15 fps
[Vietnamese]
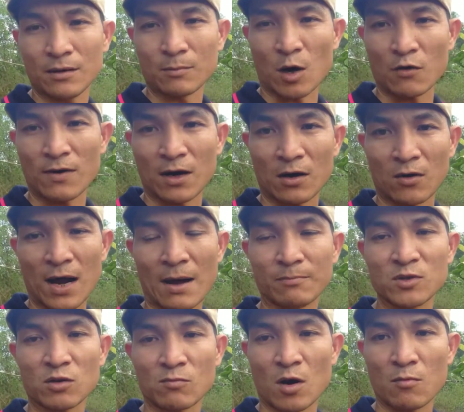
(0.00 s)
bỏ vào
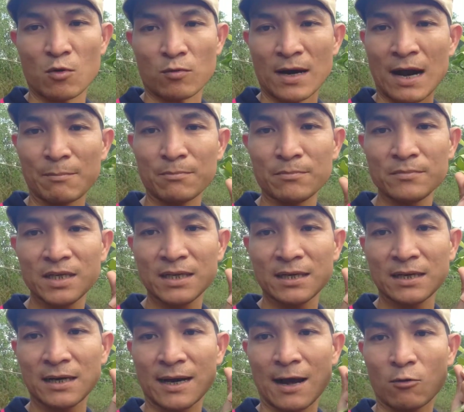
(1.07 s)
ấm xong bỏ một nắm
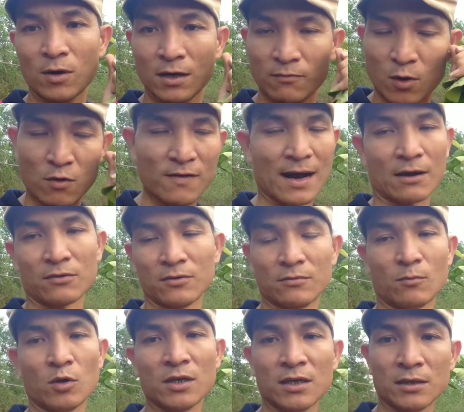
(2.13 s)
ờ, gạo lứt bỏ vào
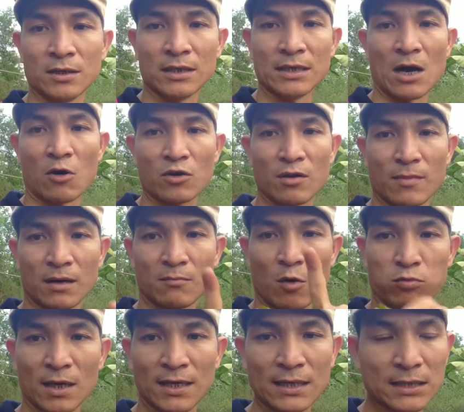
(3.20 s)
mọi người đổ cho mình
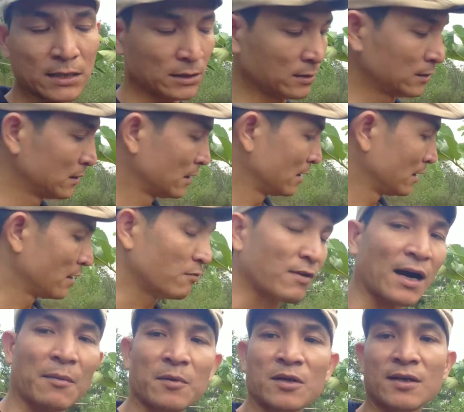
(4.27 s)
một lít nước
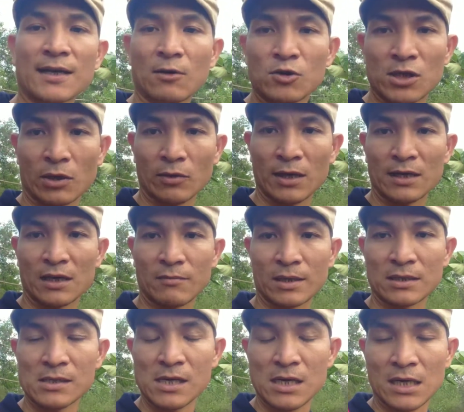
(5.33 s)
và mọi người nấu sôi lên cho mình